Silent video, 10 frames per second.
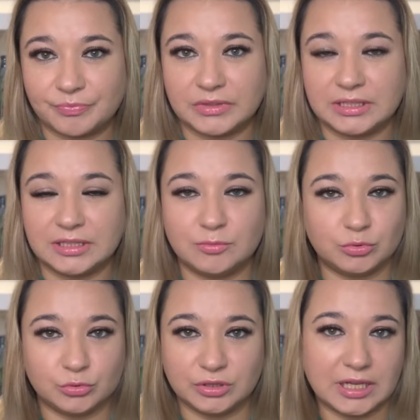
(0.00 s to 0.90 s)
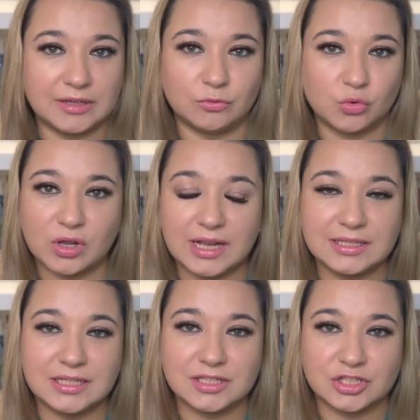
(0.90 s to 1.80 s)
Не буду я его
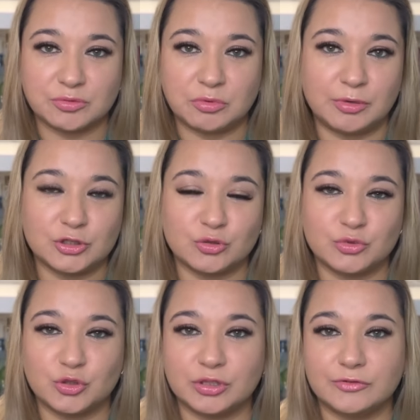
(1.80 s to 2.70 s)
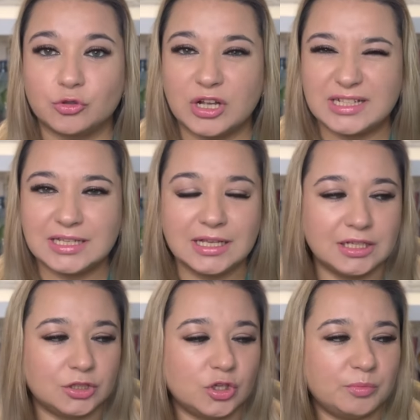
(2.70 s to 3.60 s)
ругать, не за что, по большому счету, его ругать.
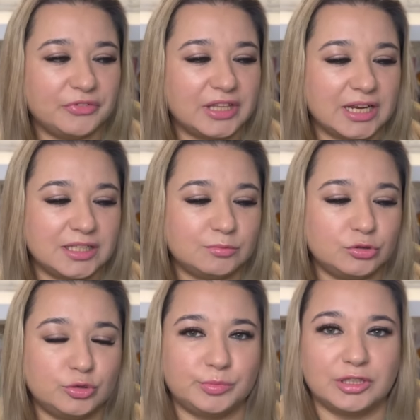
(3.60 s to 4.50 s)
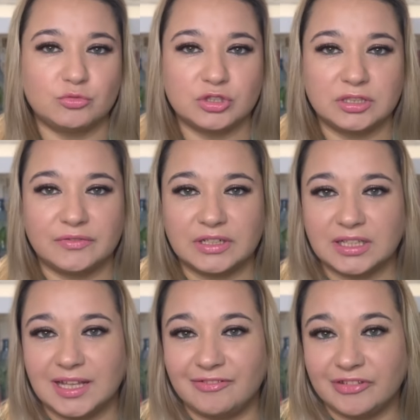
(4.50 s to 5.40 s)
Но повторять не буду, потому что,
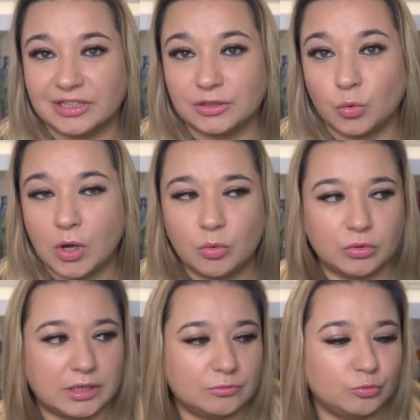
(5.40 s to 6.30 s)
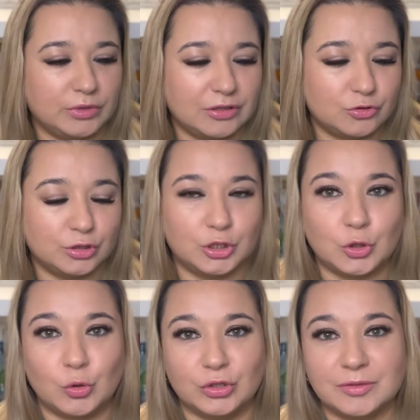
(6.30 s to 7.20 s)
наверное, эффекта вау у меня
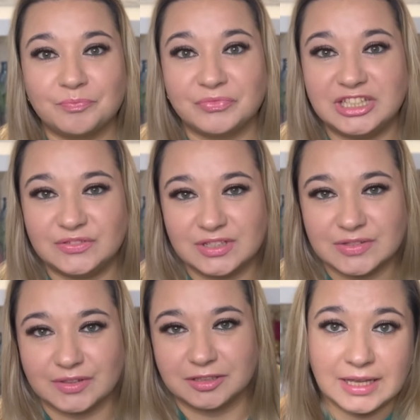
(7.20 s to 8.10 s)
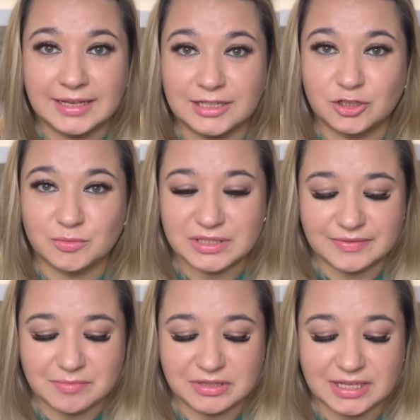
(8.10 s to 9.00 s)
все-таки он не вызвал. Идем с
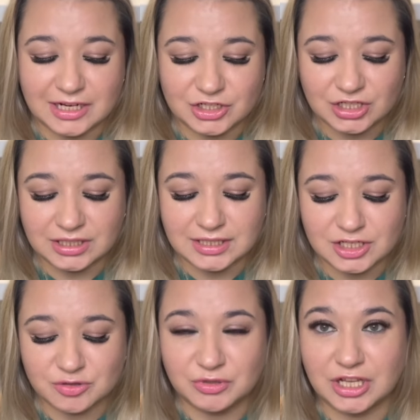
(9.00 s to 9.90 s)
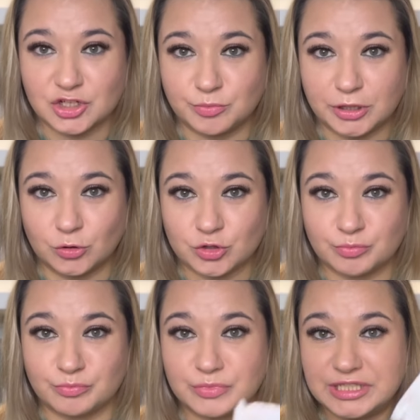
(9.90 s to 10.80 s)
вами дальше. И дальше мы также
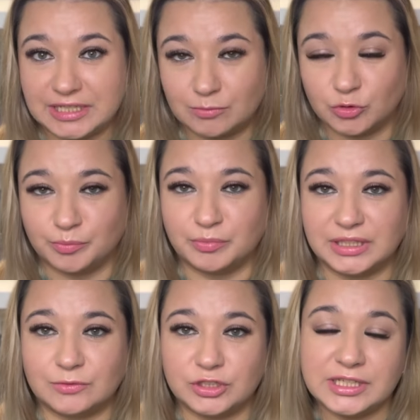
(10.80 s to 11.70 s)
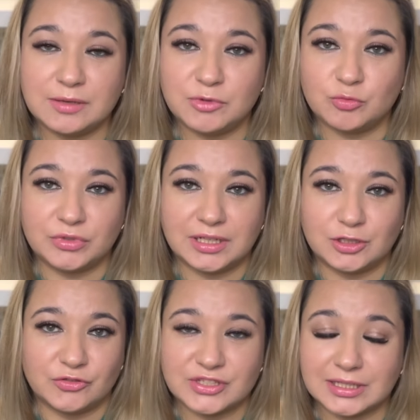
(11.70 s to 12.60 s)
продолжим тему бытовой химии. У меня
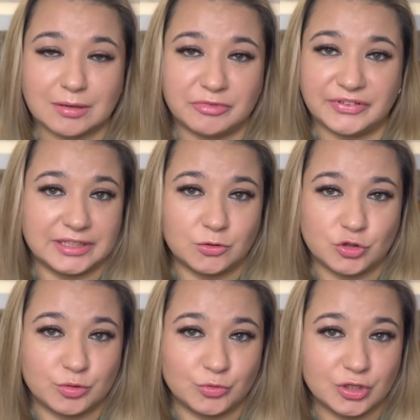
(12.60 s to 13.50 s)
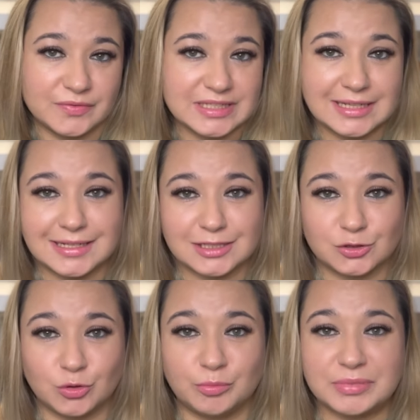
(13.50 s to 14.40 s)
ее всегда бывает не очень много, вы знаете,
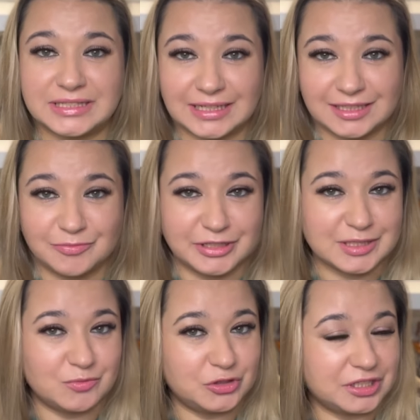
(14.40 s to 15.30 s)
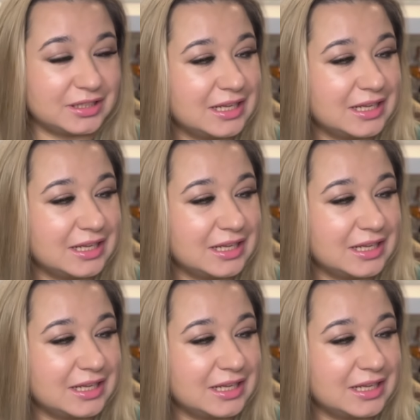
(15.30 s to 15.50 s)
кто постоянно меня смотрит.